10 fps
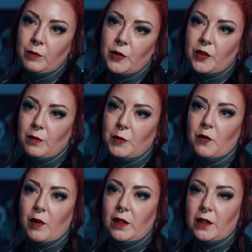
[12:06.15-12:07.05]
mit dem
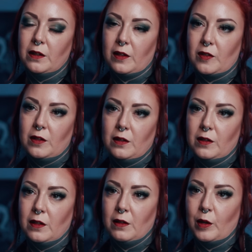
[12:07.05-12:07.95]
jeweiligen Gast, den
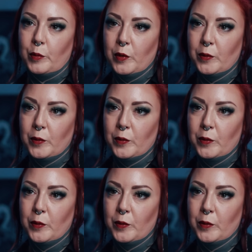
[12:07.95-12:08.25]
ich dann habe.